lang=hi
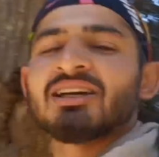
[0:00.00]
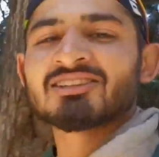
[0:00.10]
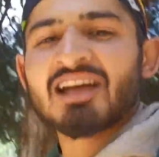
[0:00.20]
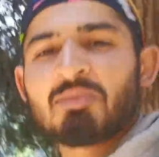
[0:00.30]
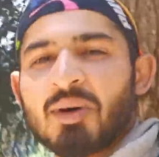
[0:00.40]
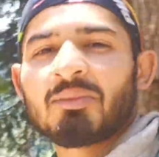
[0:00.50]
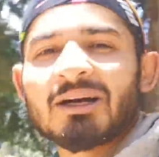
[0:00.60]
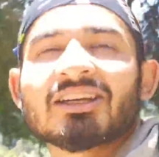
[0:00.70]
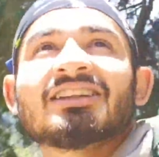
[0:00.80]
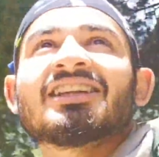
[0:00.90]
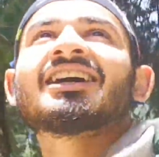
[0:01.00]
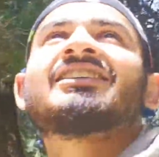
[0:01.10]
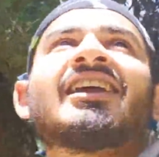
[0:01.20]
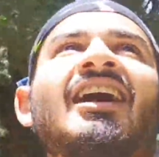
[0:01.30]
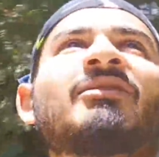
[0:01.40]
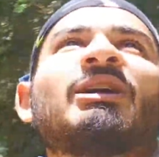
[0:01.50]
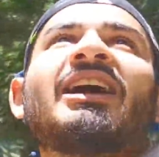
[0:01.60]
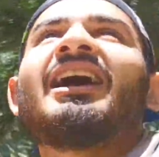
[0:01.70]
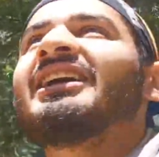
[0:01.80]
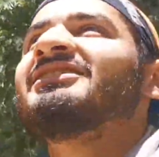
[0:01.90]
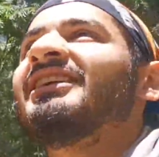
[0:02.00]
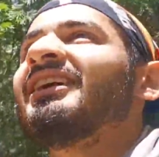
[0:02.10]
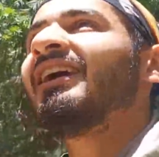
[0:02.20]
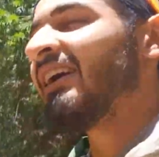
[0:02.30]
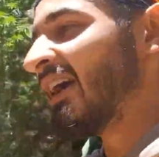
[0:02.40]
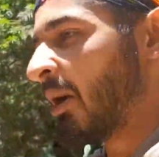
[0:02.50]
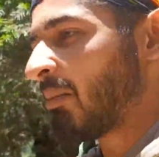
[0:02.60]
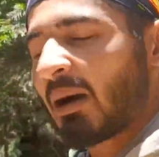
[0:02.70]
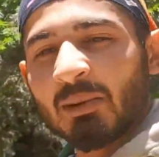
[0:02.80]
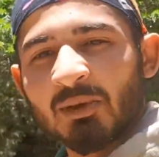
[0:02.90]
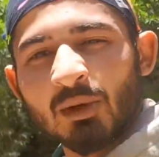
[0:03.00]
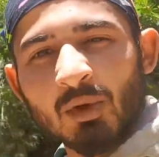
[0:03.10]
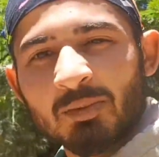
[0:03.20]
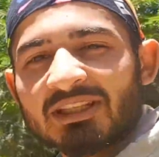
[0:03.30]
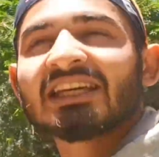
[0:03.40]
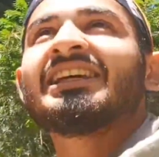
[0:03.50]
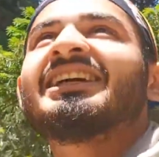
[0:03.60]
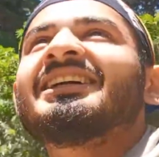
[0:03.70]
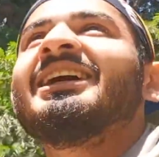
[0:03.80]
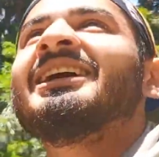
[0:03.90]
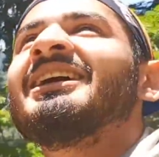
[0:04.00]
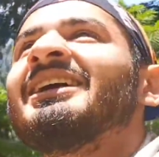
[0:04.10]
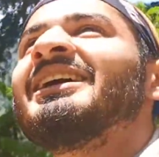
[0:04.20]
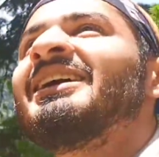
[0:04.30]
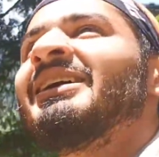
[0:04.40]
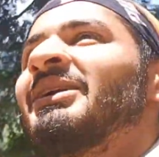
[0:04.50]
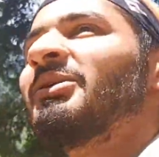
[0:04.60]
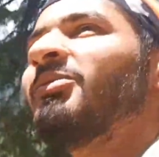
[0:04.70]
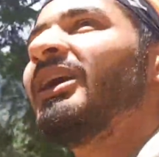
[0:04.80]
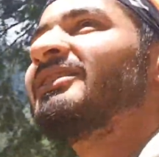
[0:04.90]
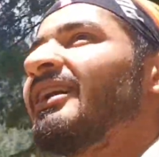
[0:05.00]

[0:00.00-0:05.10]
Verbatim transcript: भाई साहब पापा कितने खतरनाक मैंने आज देखा पापा बिल्कुल पीछे नहीं हटे भाई